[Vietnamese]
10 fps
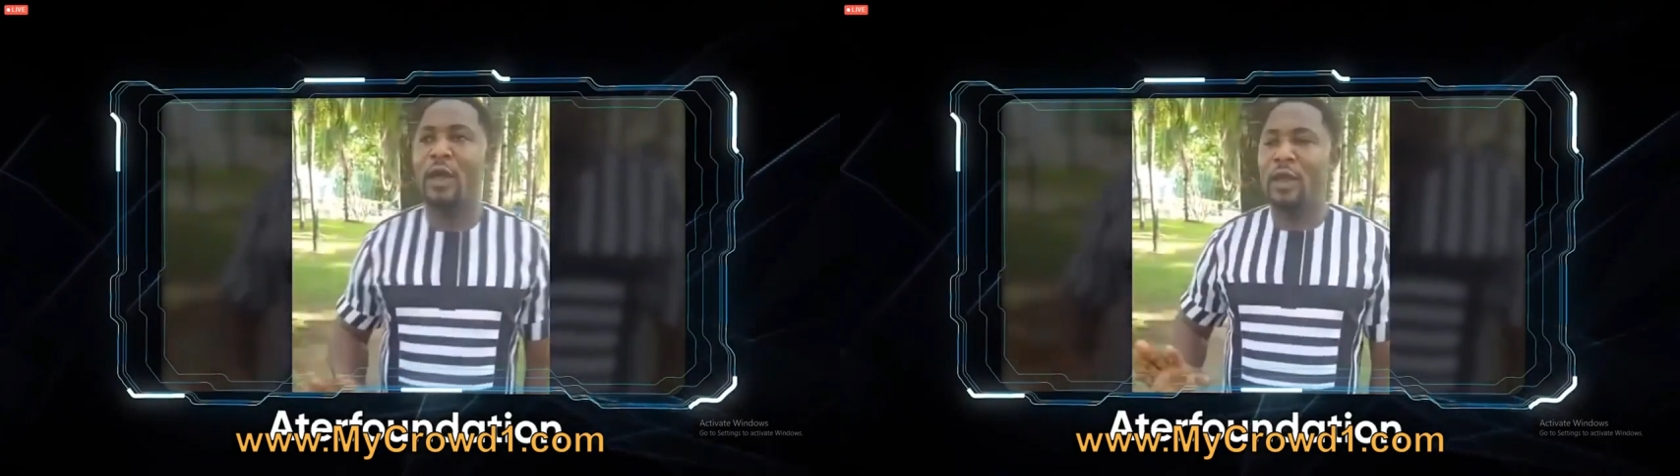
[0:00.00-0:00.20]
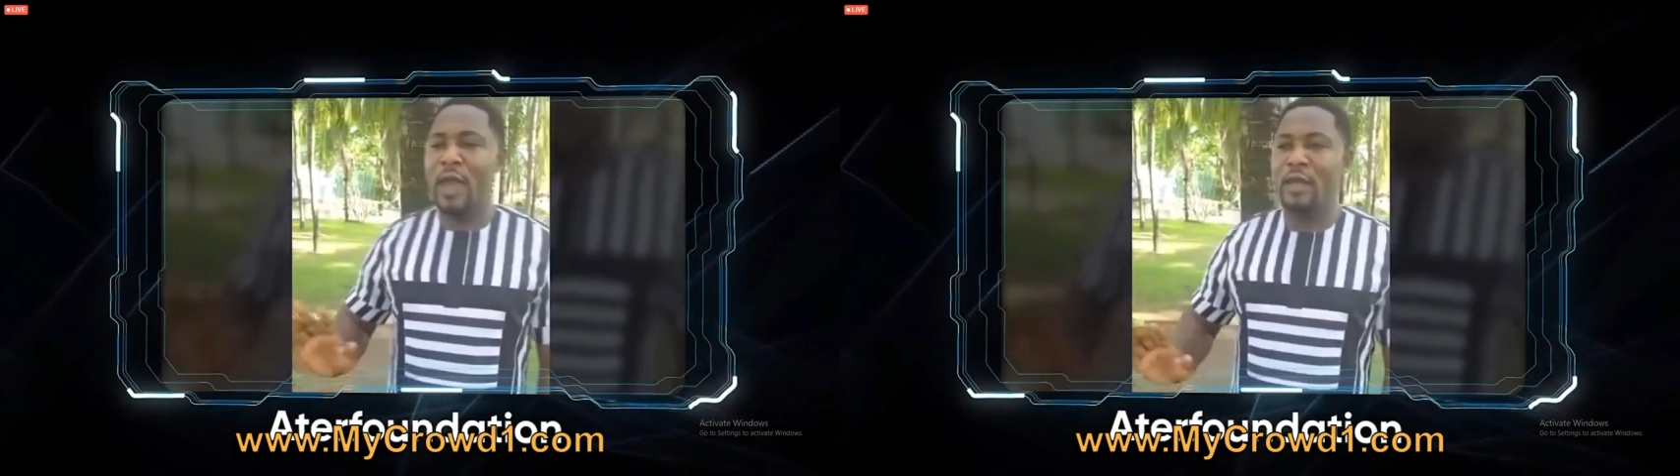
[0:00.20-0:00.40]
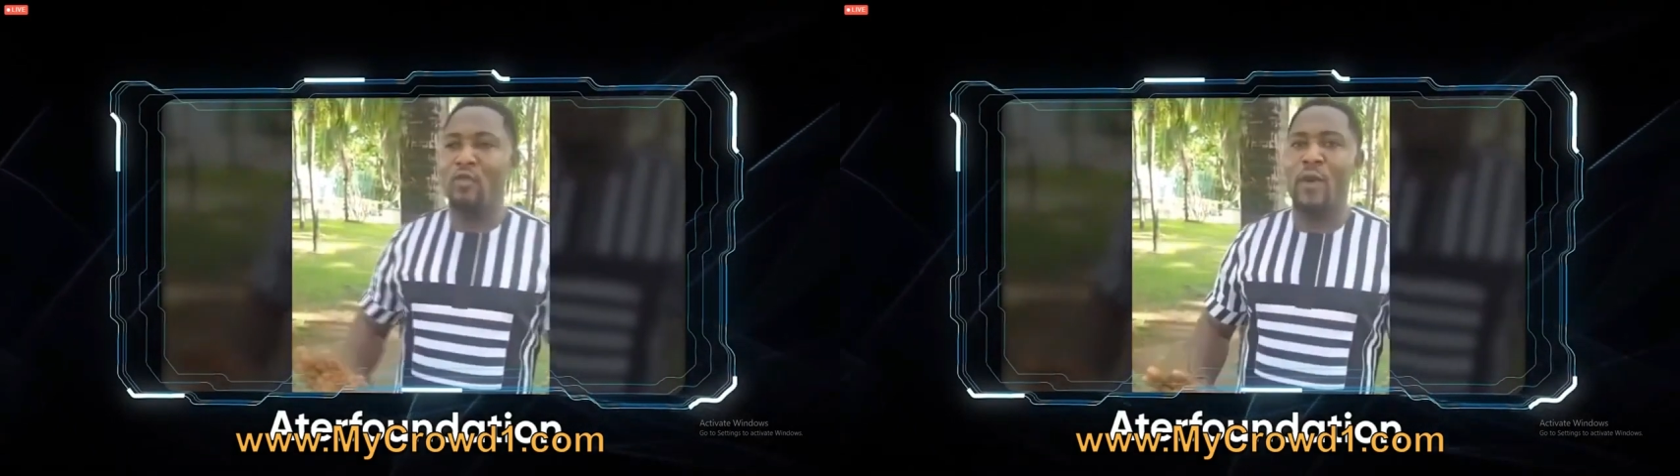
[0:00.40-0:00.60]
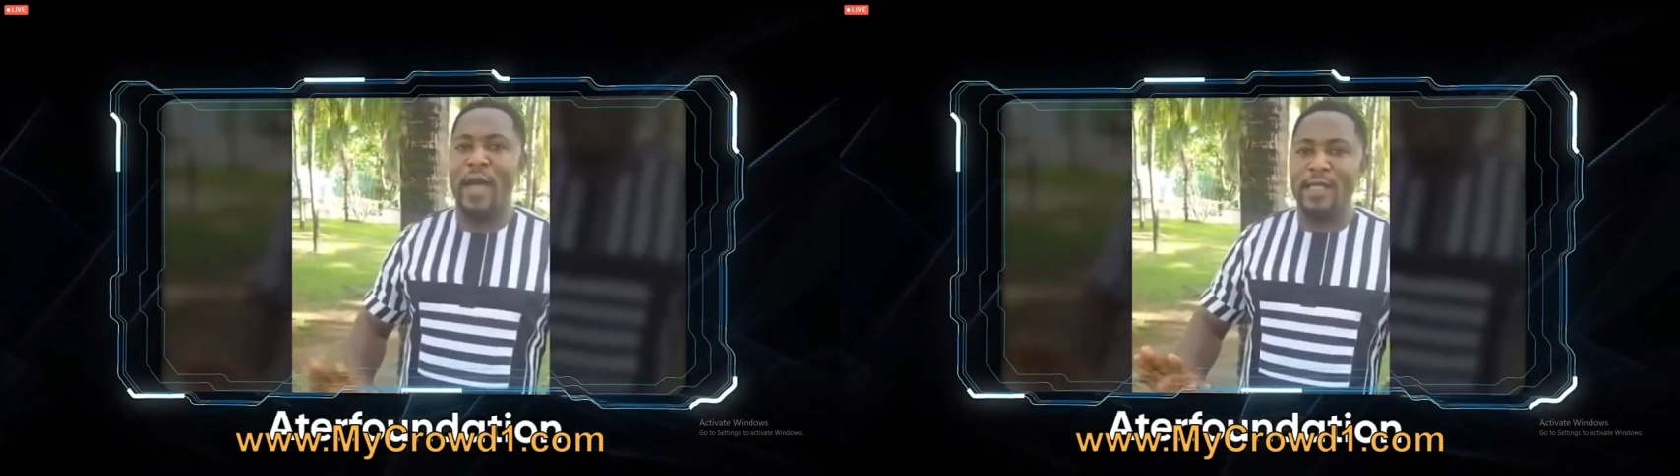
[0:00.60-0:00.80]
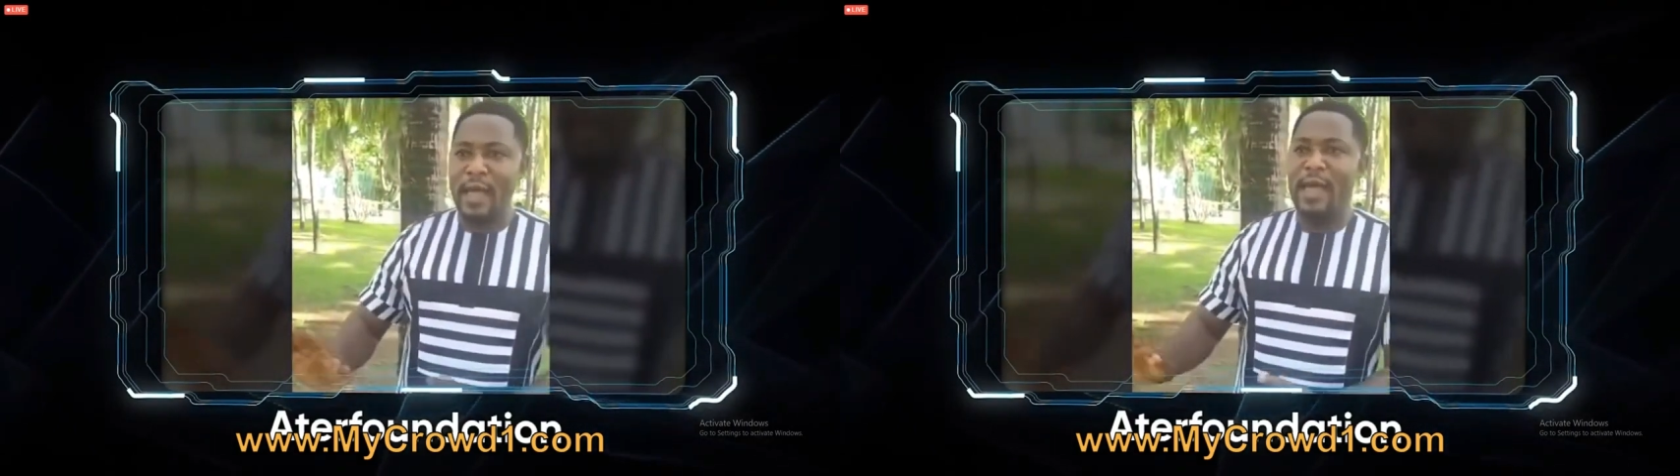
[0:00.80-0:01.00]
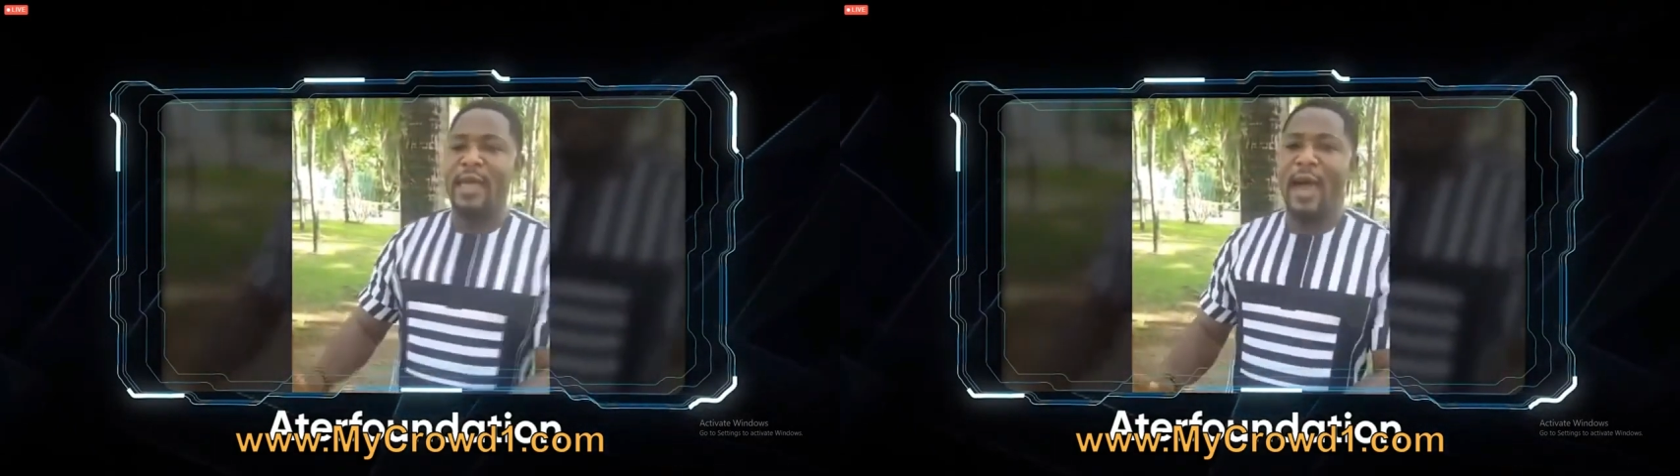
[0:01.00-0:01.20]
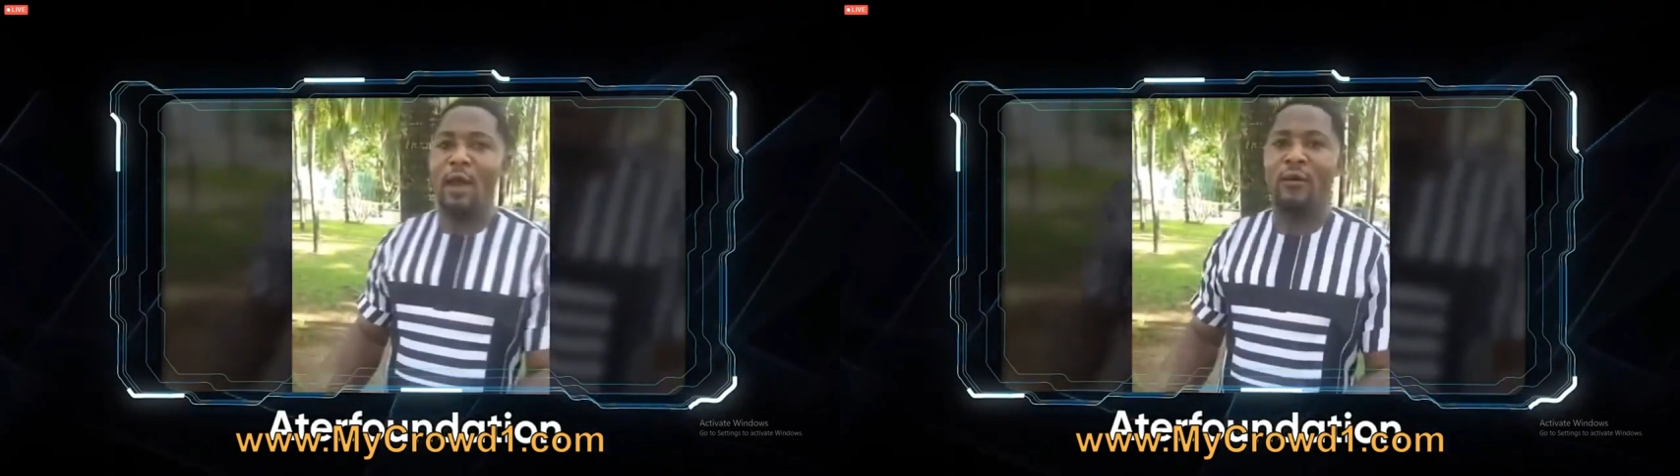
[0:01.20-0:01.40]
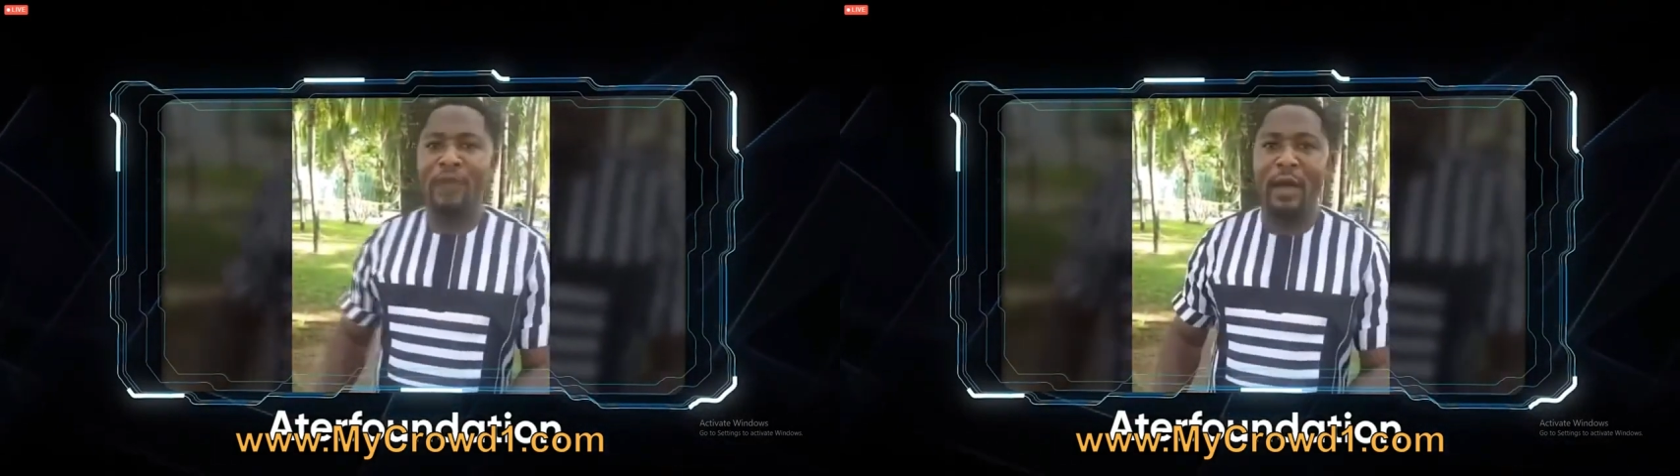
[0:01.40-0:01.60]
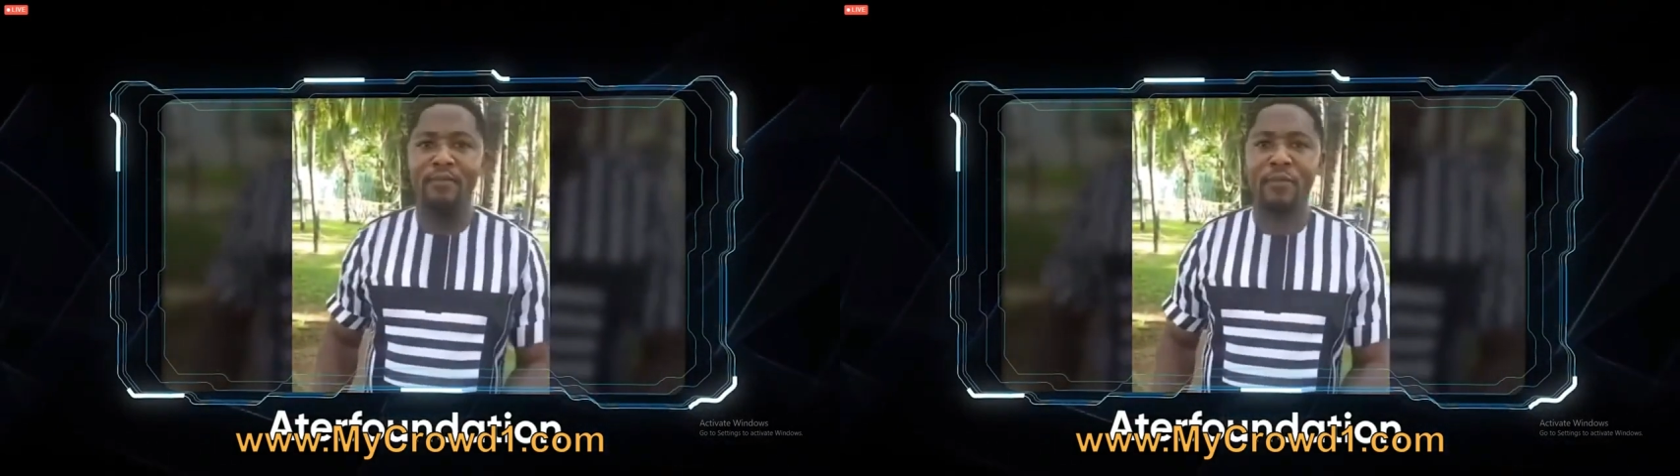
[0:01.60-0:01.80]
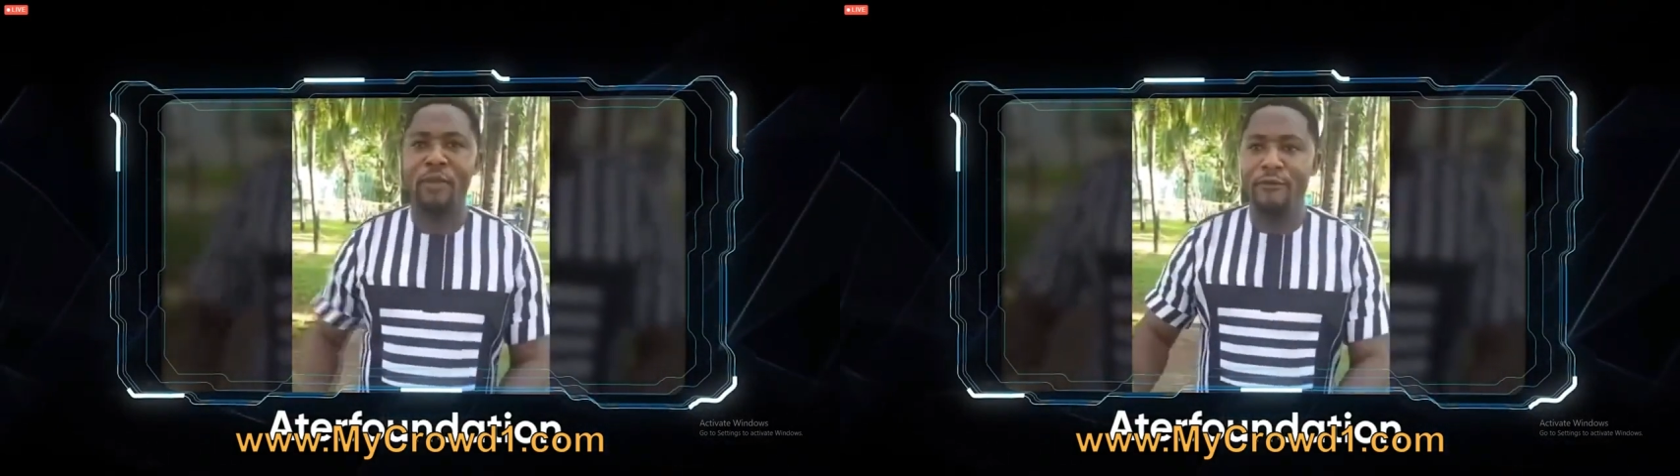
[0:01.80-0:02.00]
mà chúng tôi đang chăm sóc cho
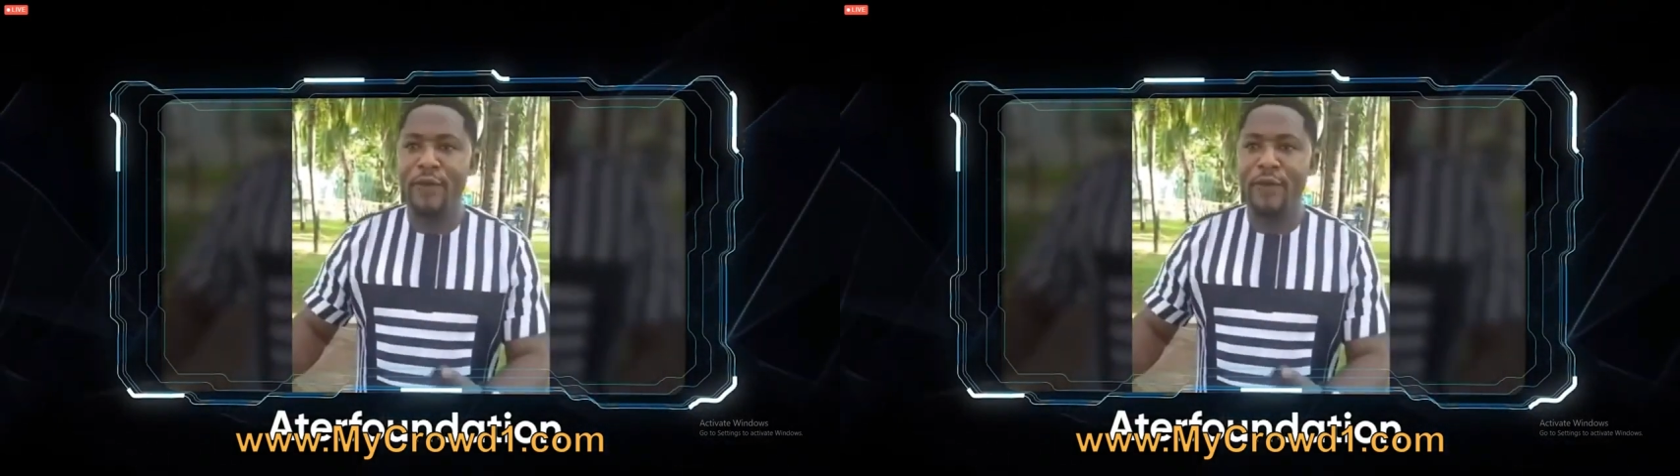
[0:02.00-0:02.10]
chúng,